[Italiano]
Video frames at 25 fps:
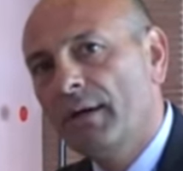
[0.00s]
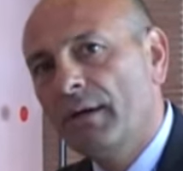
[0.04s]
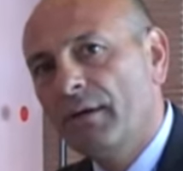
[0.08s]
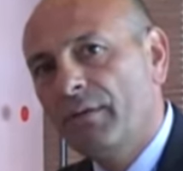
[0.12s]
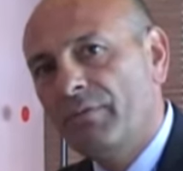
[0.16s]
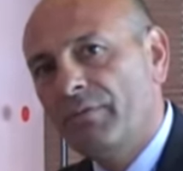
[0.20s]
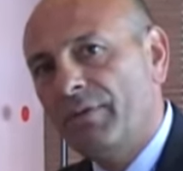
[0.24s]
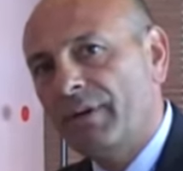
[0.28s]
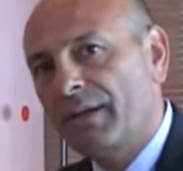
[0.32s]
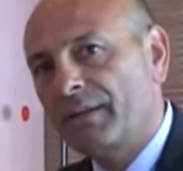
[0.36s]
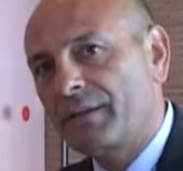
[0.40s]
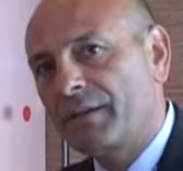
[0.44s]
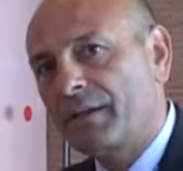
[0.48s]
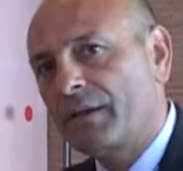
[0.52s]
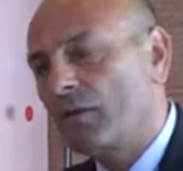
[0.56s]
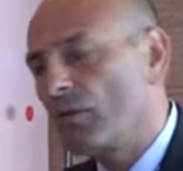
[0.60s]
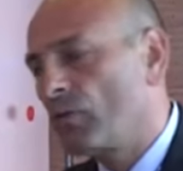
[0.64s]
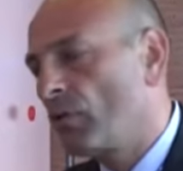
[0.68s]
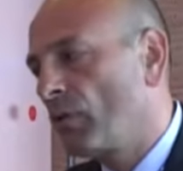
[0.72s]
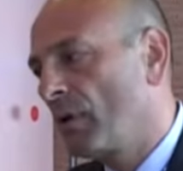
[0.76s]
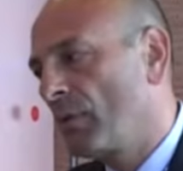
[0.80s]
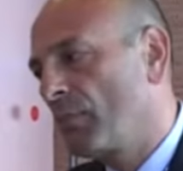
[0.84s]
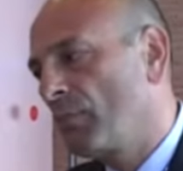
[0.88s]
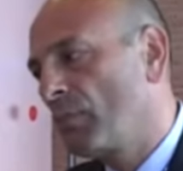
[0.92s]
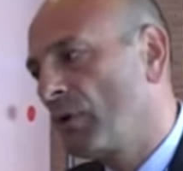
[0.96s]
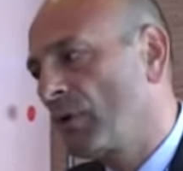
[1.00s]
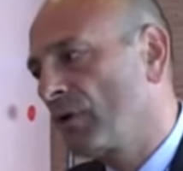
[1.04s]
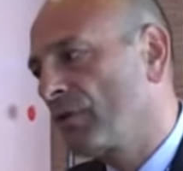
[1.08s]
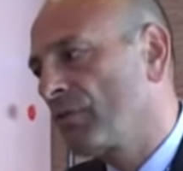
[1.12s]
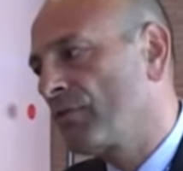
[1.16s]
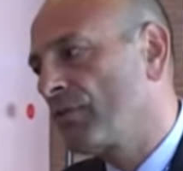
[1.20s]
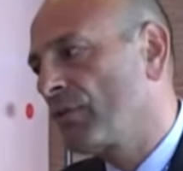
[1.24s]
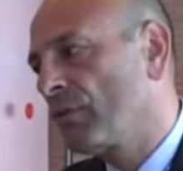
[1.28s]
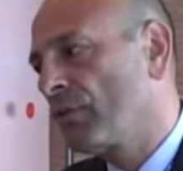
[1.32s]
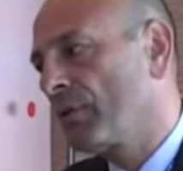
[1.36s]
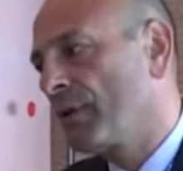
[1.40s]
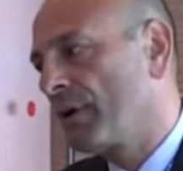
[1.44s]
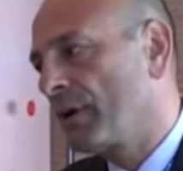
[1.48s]
fatti in
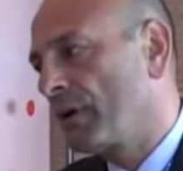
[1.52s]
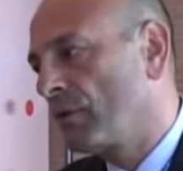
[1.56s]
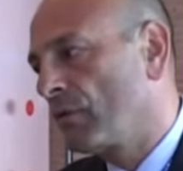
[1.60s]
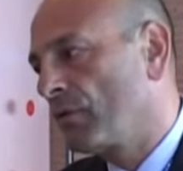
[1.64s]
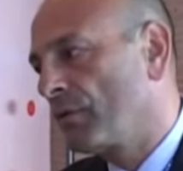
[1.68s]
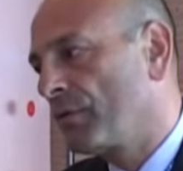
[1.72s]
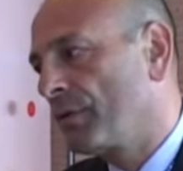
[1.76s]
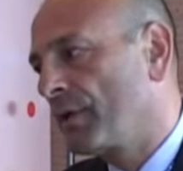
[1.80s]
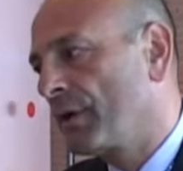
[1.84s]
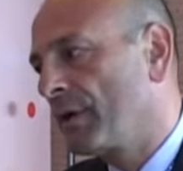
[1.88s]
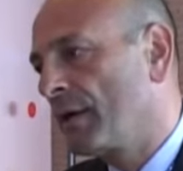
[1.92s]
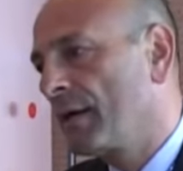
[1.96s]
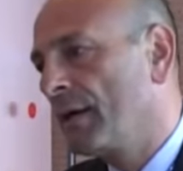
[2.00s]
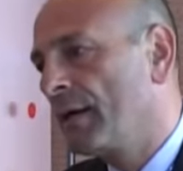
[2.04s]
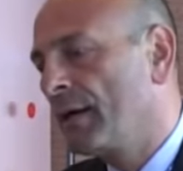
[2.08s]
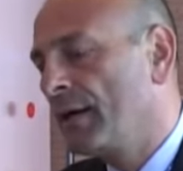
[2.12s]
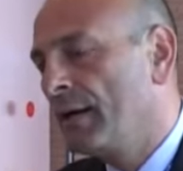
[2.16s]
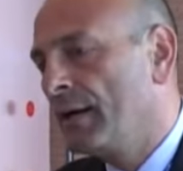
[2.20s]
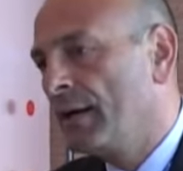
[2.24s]
collaborazione con